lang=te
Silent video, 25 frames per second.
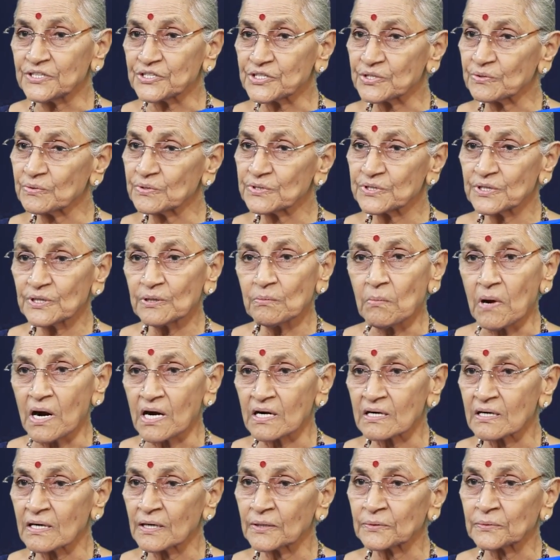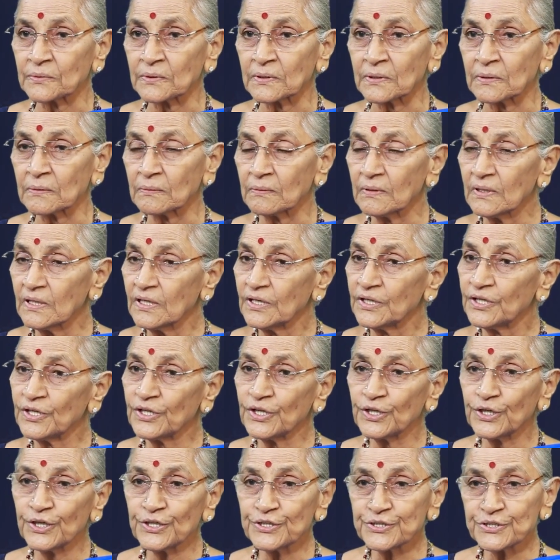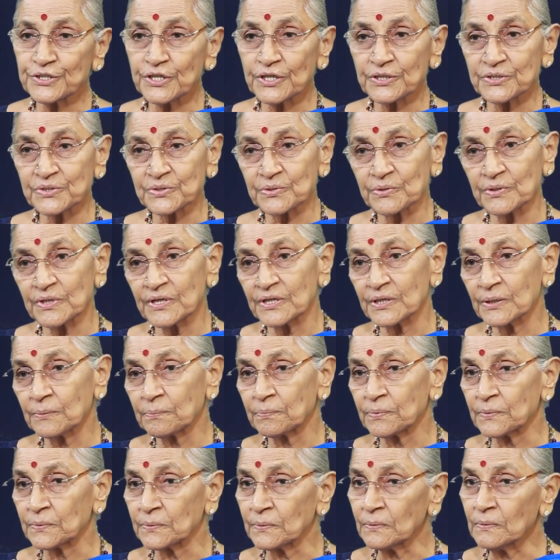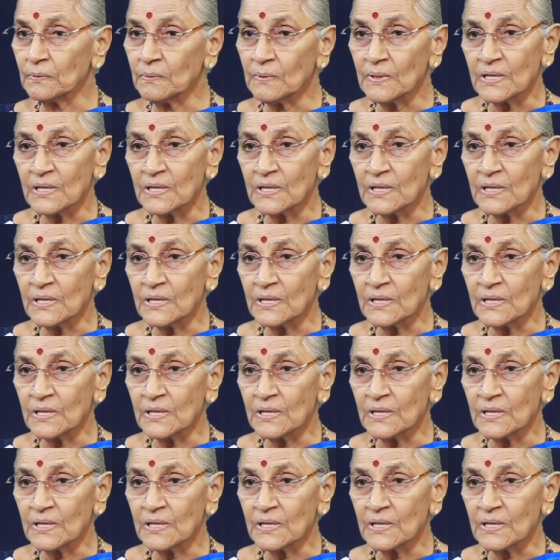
ఇష్టం వచ్చినట్టు మాట్లాడుతున్నాం ఇంగ్లీష్ నేర్చుకునేటప్పుడు